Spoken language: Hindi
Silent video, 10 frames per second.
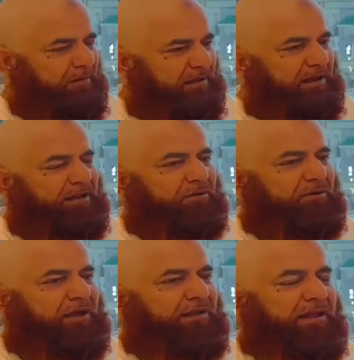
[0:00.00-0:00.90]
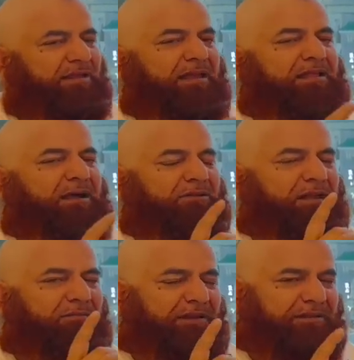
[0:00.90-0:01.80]
अमल नहीं होगा नेकी की
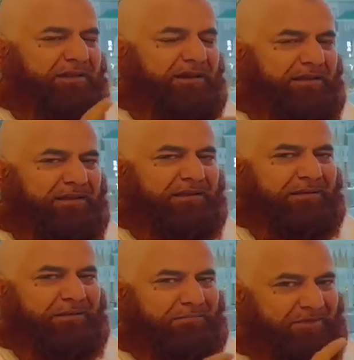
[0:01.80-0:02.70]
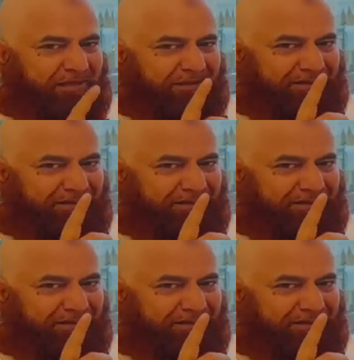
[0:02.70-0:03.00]
दावत आम करते रहिए मदनी